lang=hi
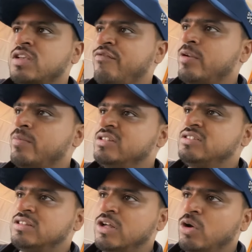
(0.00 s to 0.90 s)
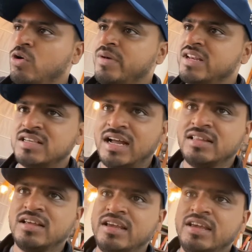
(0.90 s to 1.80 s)
सफ़र में जितने लोग मेरे
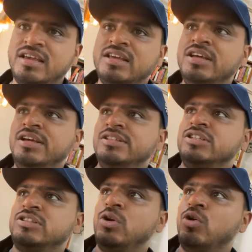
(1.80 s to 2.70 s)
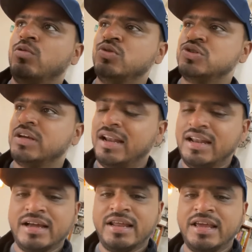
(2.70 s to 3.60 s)
साथ रहे जितने लोग मुझसे
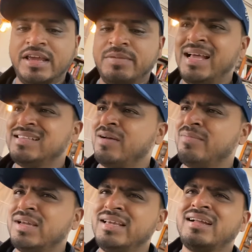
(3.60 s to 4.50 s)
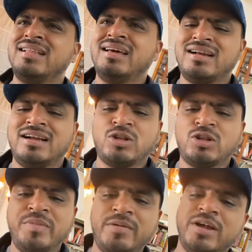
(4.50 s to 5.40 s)
अलग रहे मैं सबकी कदर करता
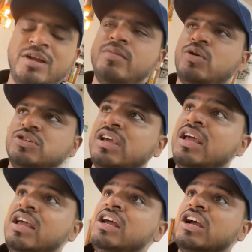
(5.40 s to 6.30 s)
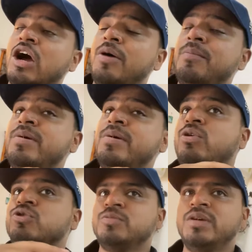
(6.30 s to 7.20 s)
हूं मेरे मन में कुछ नहीं है
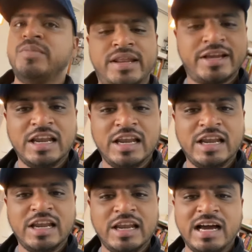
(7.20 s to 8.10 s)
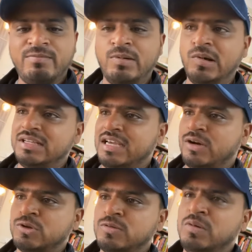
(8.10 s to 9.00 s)
कभी कुछ भी मेरे खिलाफ बोला
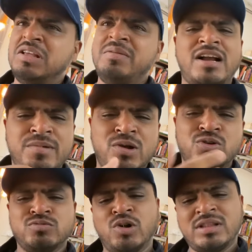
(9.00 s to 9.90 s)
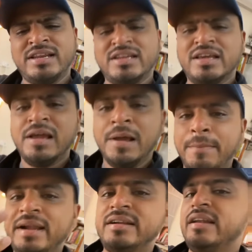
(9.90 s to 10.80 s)
जाए कुछ भी बोला जाए मैं कभी कुछ बोलता ही नहीं
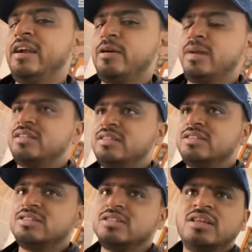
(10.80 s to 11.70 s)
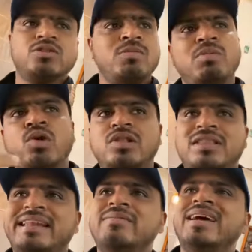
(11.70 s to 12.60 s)
मैं इंटरनेट पर कितनी चीज़ें देखता हूं मैं
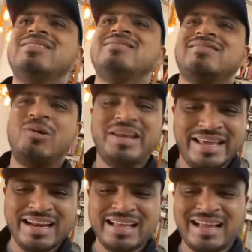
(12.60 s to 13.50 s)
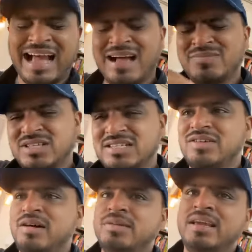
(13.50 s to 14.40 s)
बोलता ही नहीं मैं कोई नहीं यार काम से
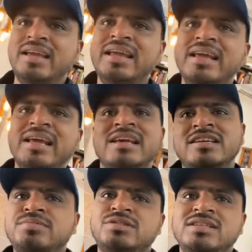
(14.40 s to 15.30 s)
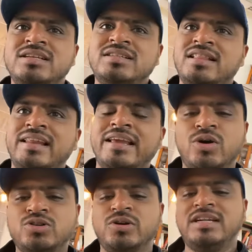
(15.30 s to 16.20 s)
जवाब देंगे ये सब चीज़ें चलती रहेंगी
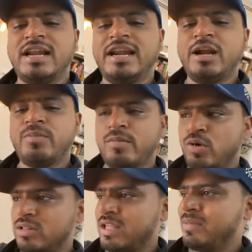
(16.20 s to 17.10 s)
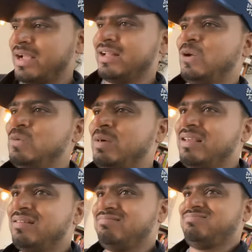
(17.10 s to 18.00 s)
और जो इंटरनेट पे बोलते हैं मैं कहता हूँ
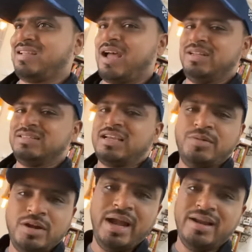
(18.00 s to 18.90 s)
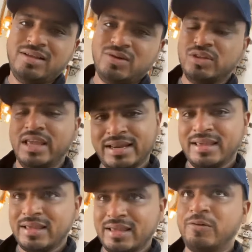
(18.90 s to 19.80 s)
भाई आमने सामने बैठ जाओ देख
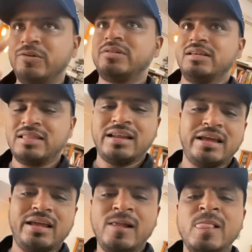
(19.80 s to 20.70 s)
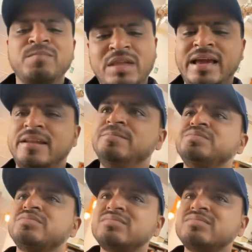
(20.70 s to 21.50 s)
लेंगे कौन कितना है खैर